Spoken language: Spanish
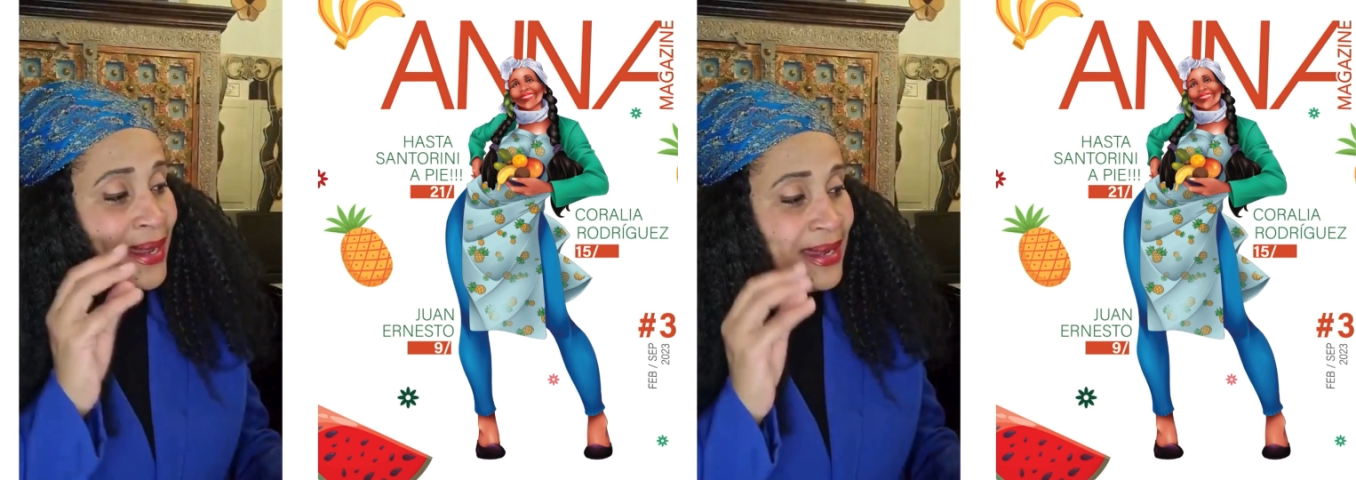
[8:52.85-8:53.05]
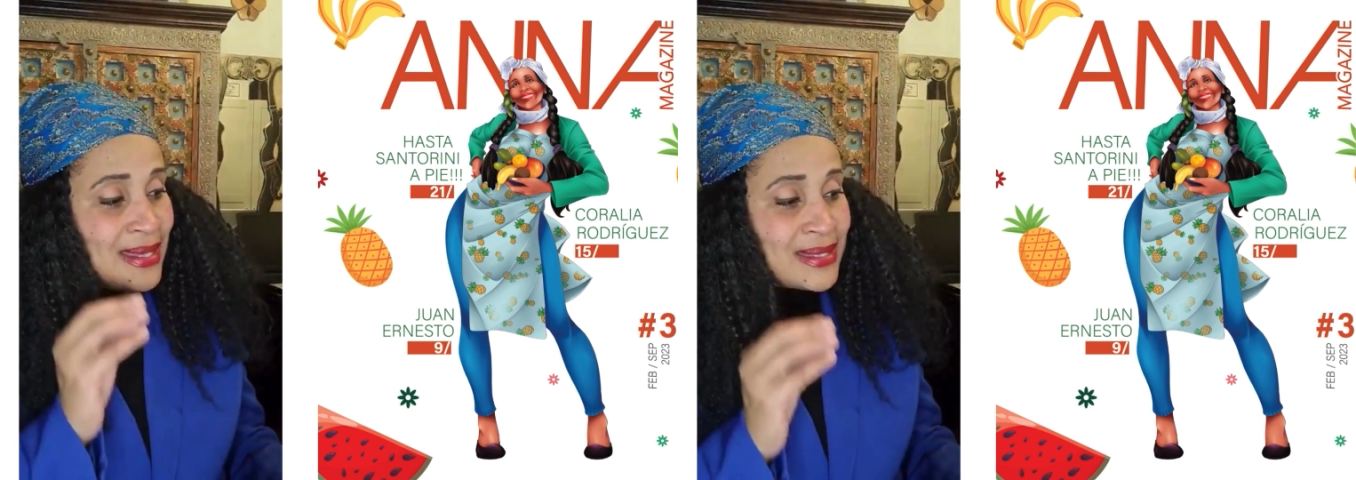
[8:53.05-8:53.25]

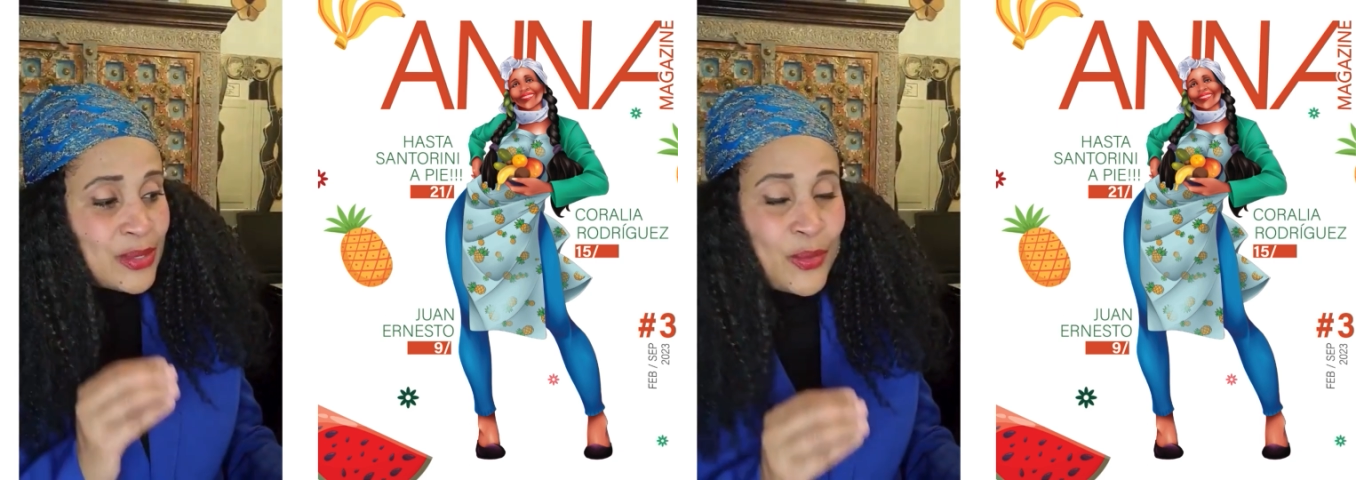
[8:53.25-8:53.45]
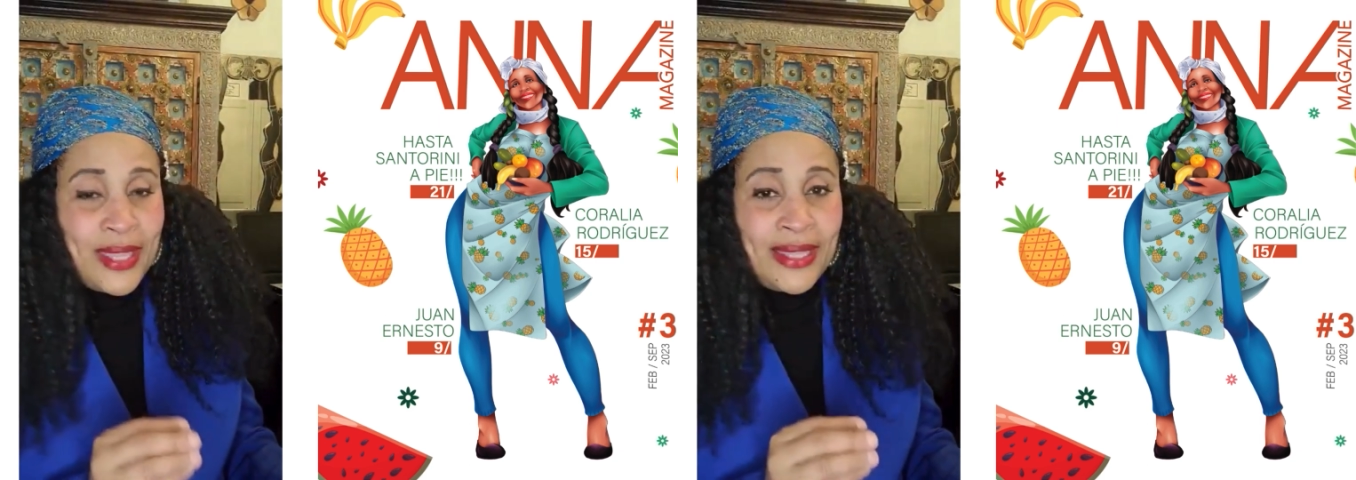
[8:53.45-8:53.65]
les
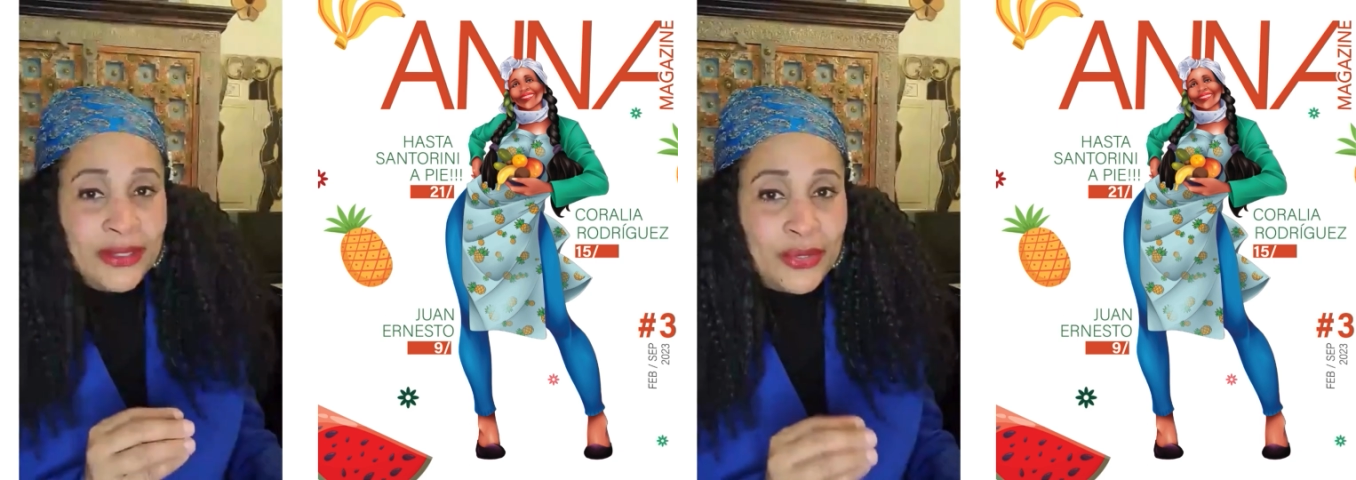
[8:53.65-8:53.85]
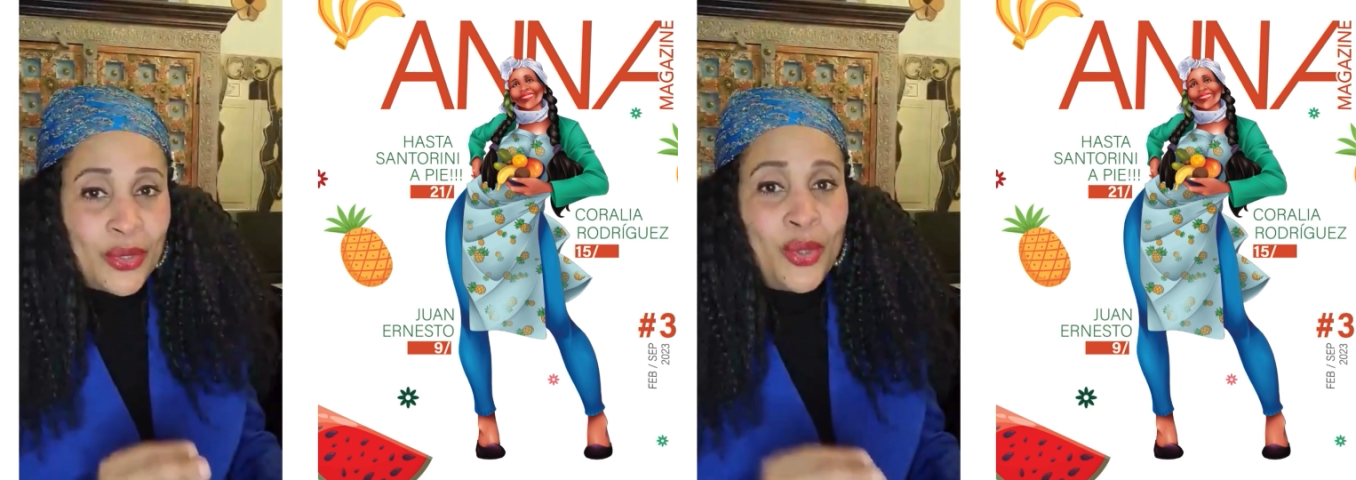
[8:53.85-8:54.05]

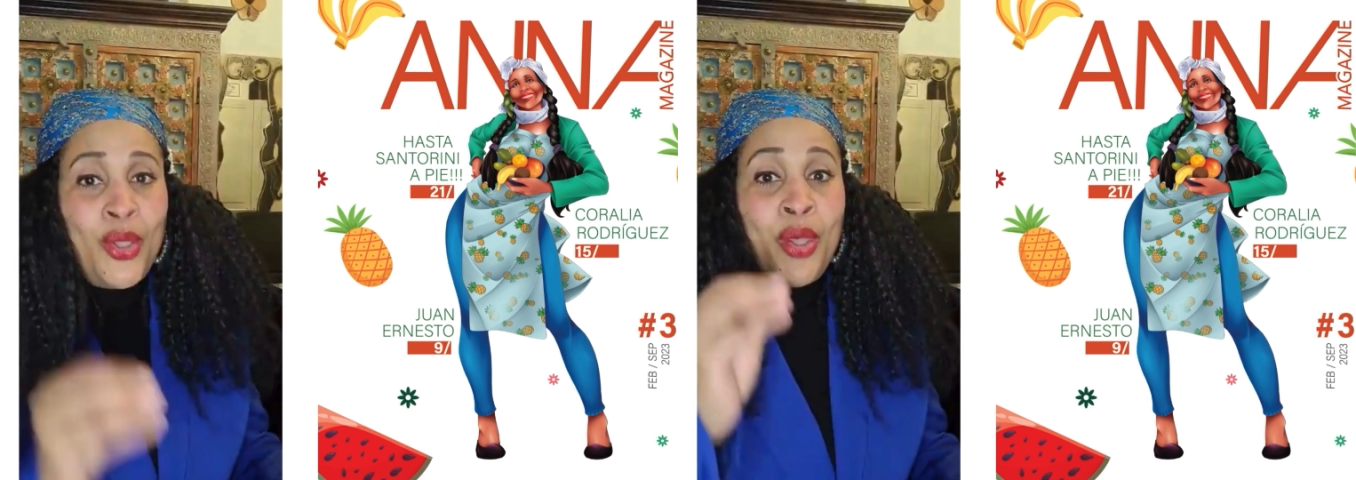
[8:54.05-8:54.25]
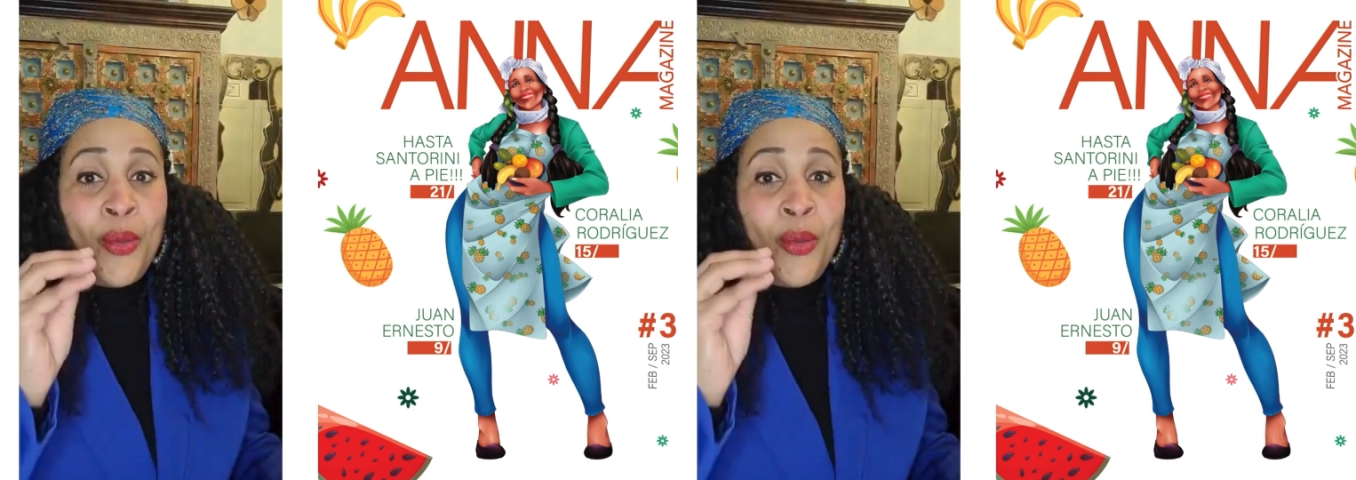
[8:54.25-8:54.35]
cuento